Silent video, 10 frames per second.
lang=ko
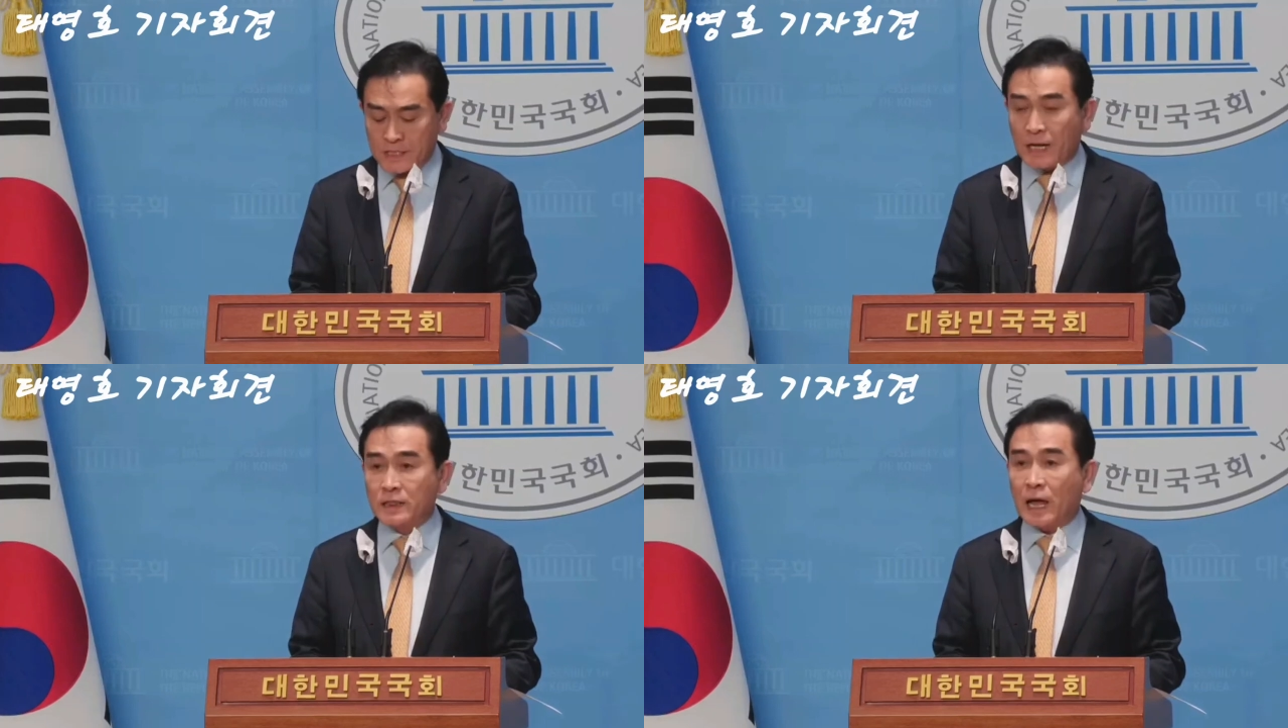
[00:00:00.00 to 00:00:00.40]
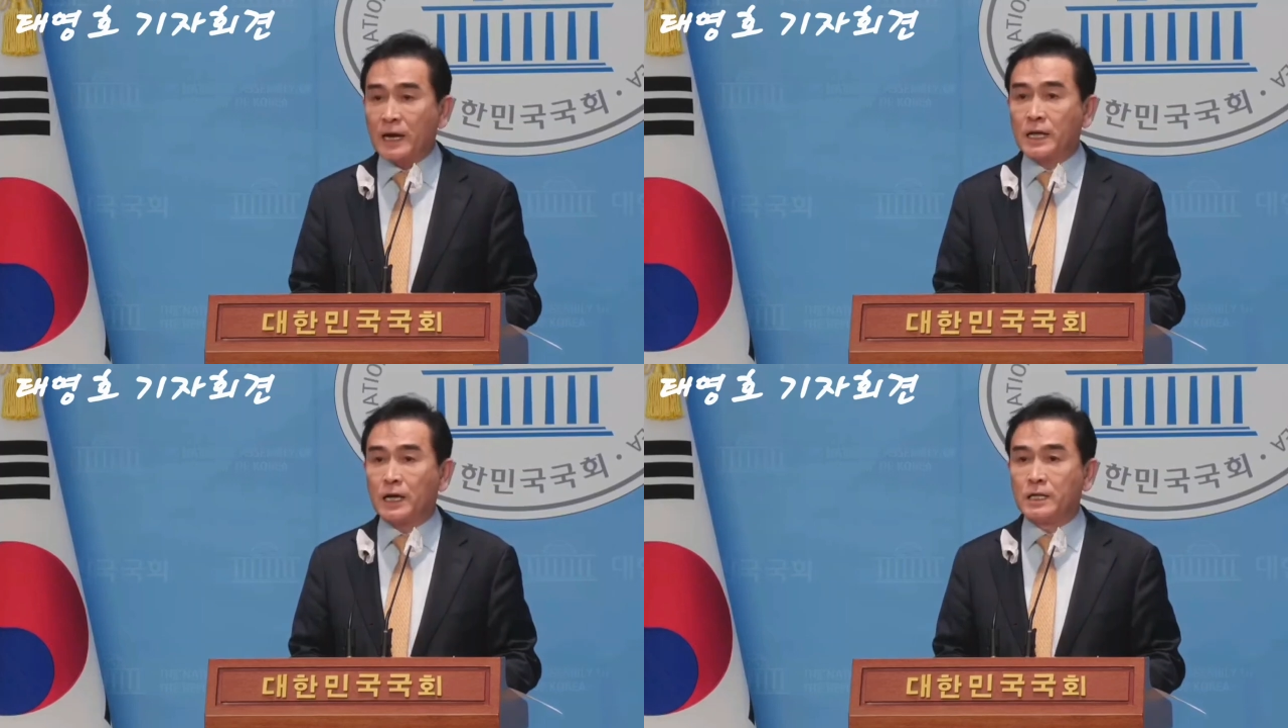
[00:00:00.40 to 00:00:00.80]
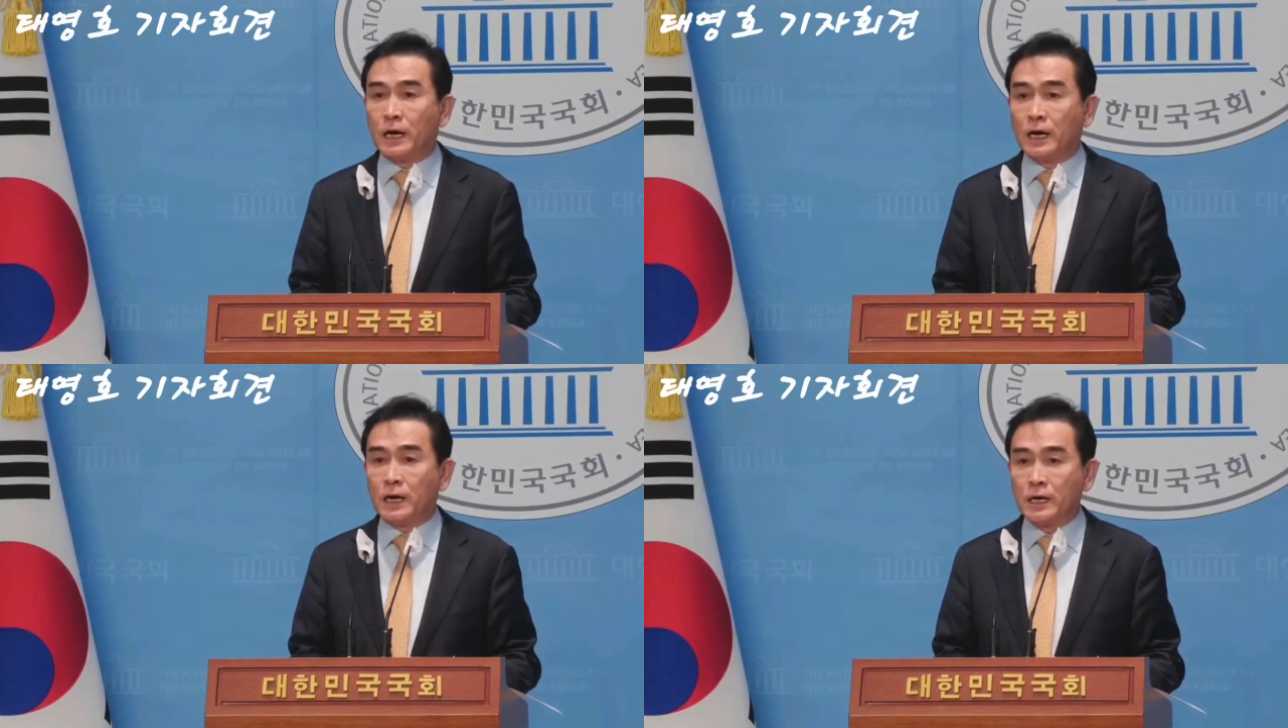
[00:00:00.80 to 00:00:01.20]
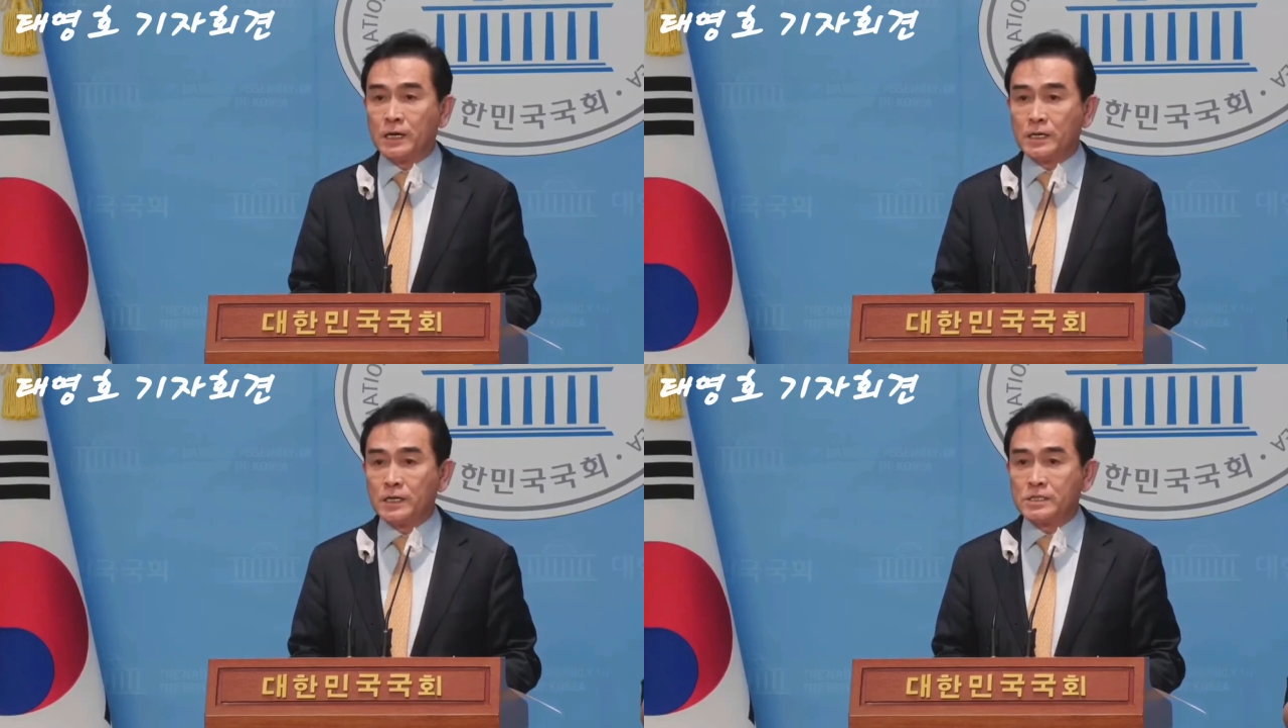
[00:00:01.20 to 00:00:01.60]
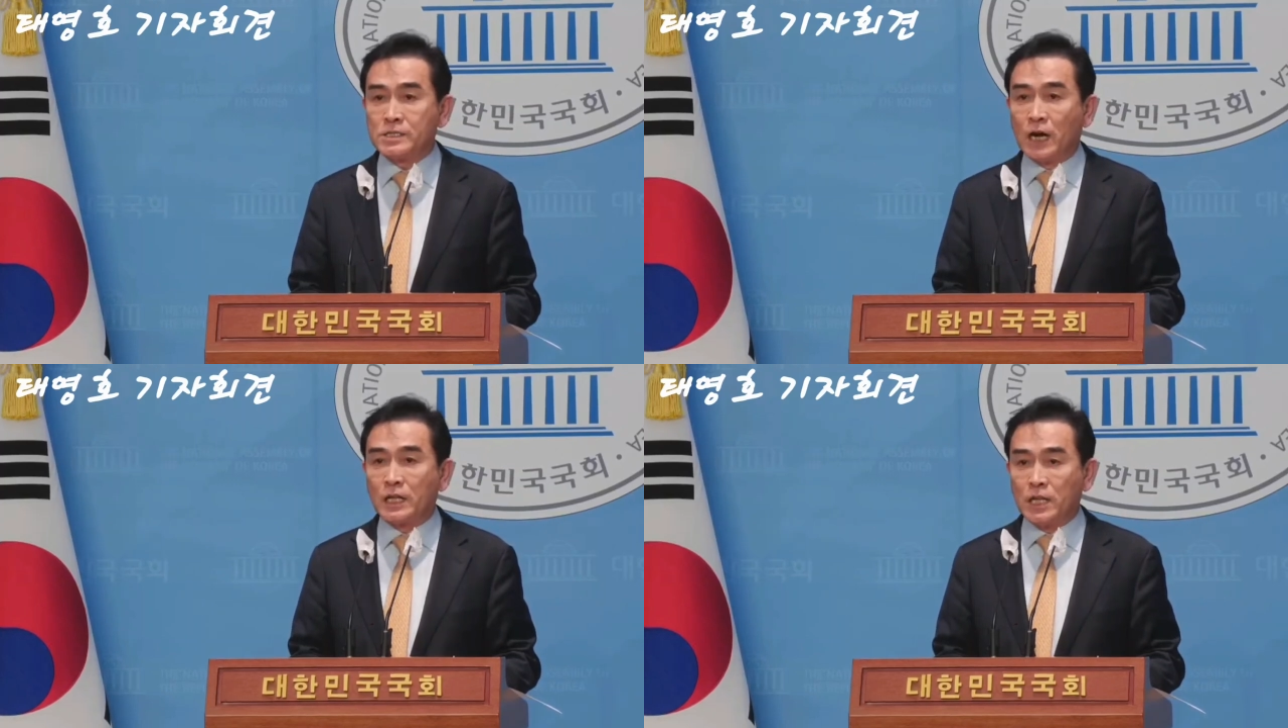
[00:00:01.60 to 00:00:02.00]
지난 달이 아니라
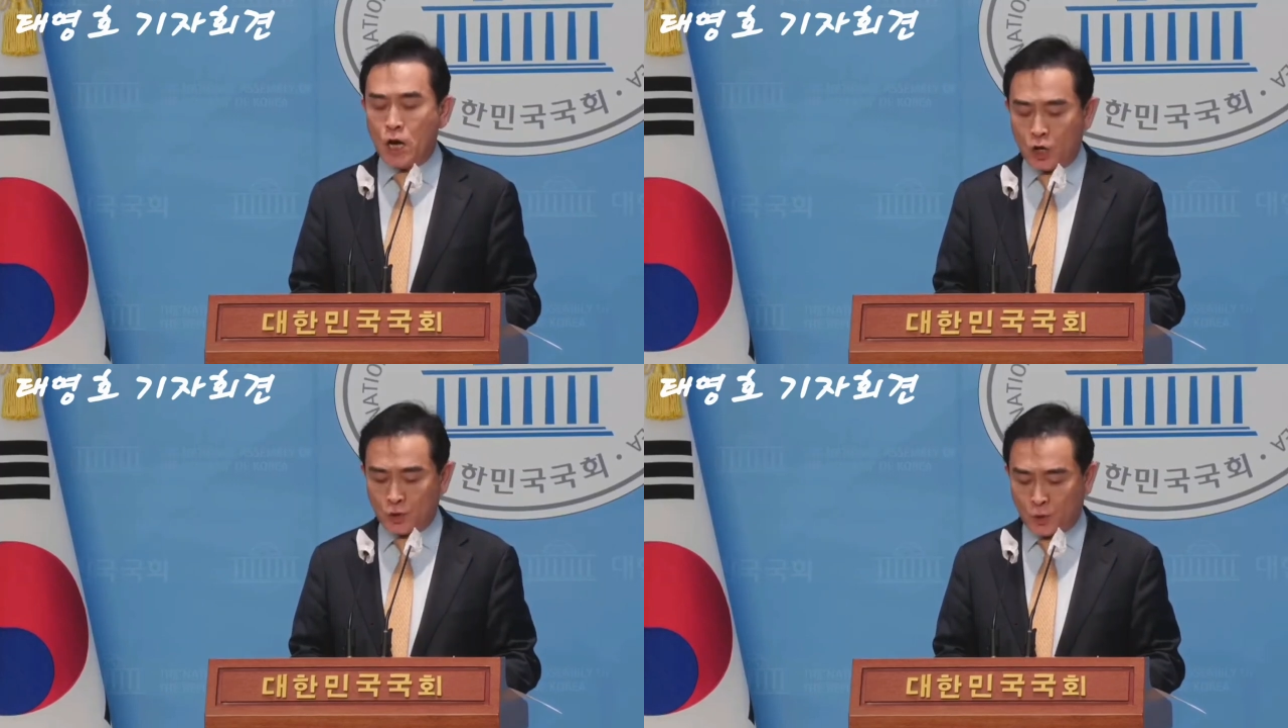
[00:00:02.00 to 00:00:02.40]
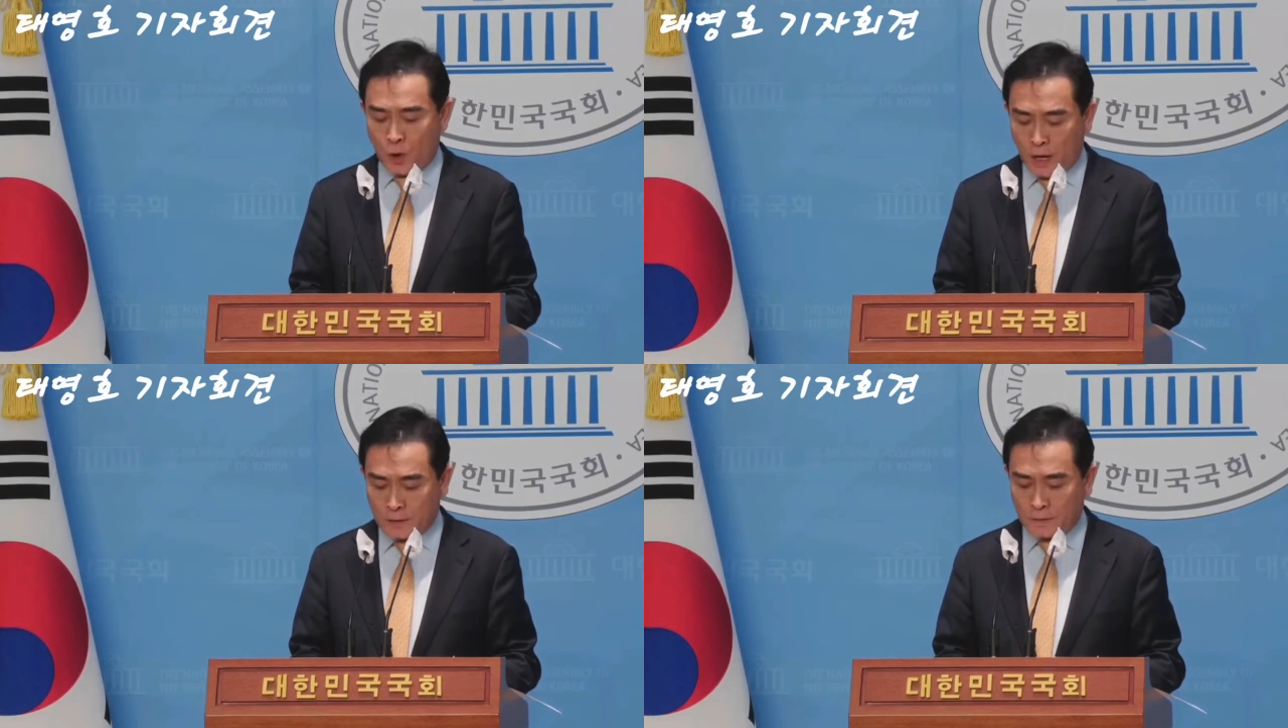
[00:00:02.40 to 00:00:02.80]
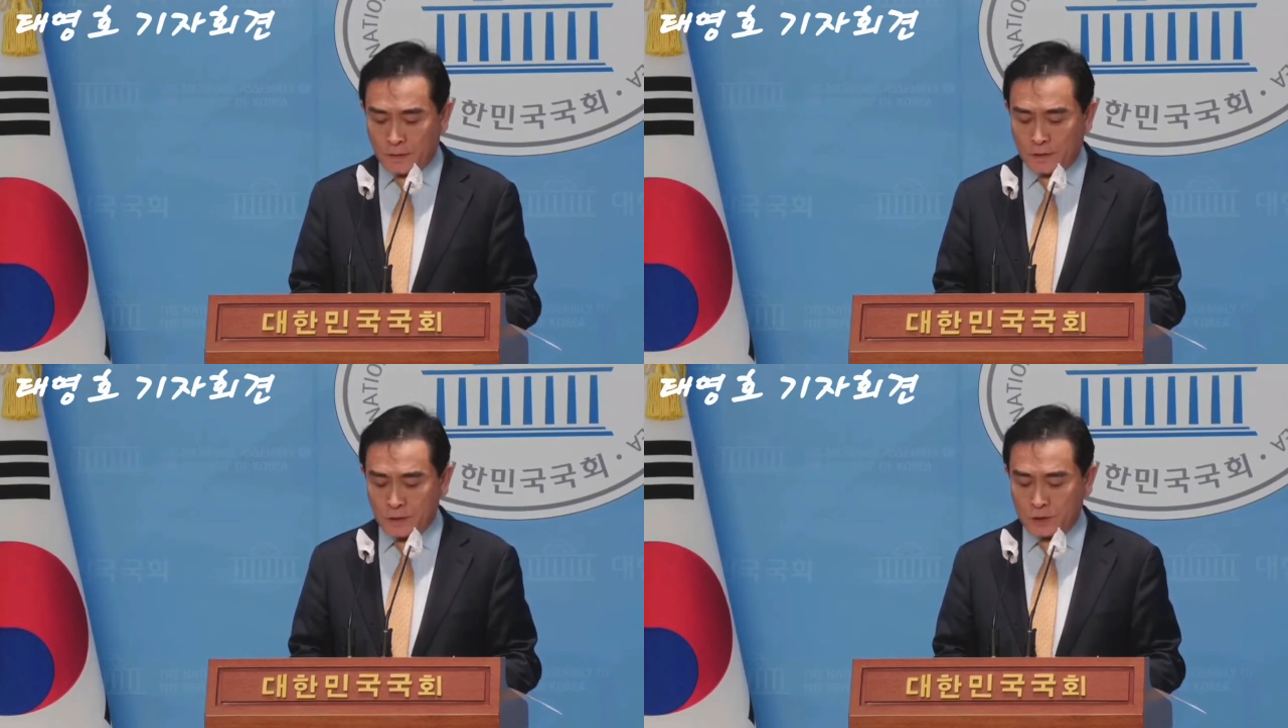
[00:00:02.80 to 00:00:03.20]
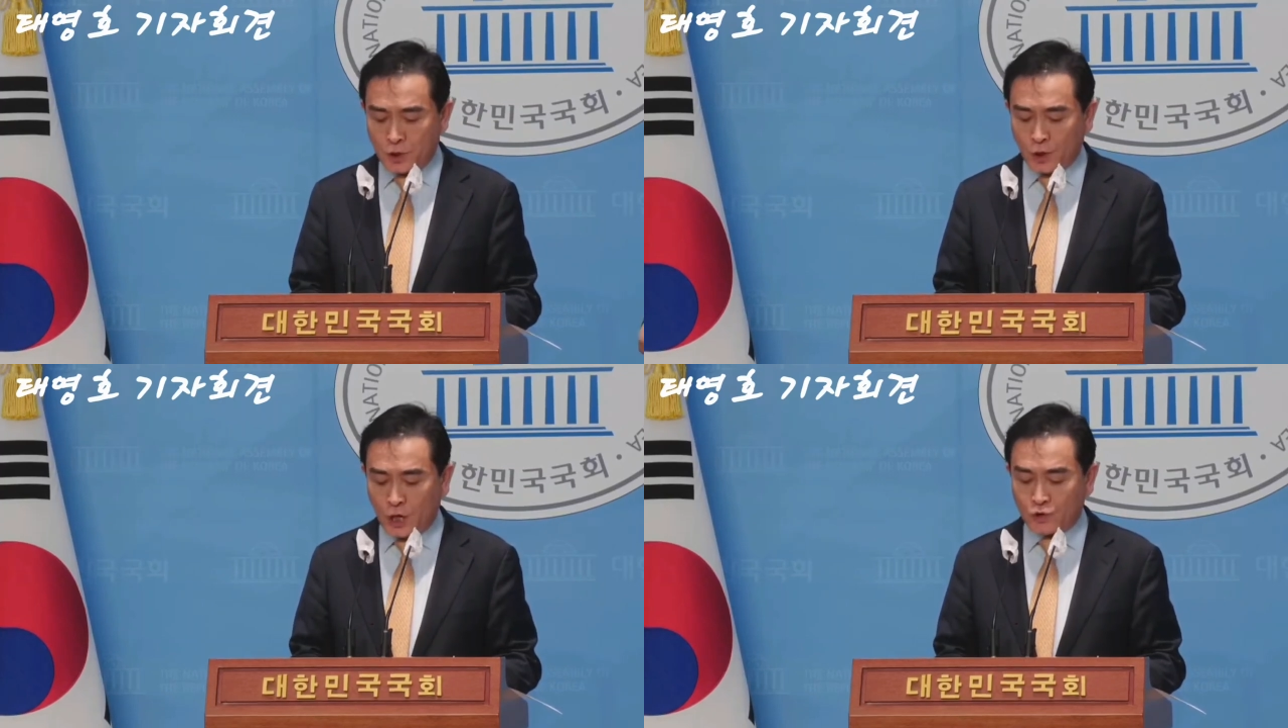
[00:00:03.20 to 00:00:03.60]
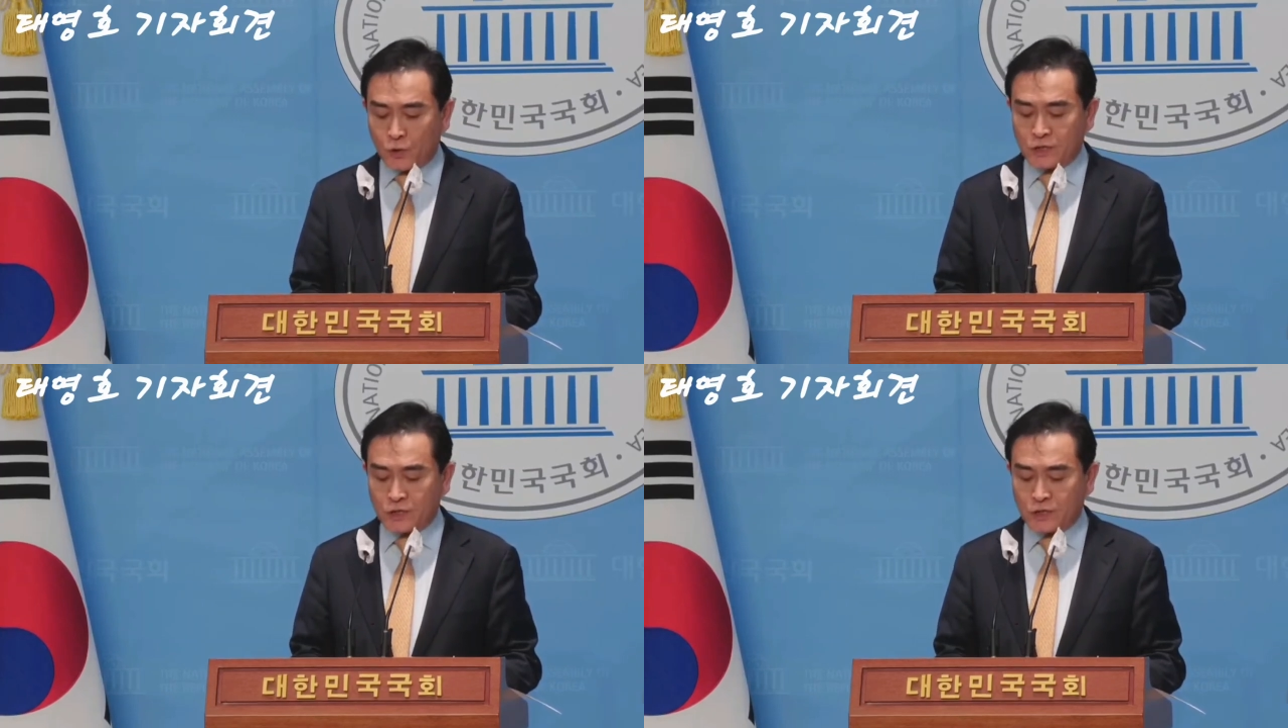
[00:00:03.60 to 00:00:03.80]
지난 1년 동안 저희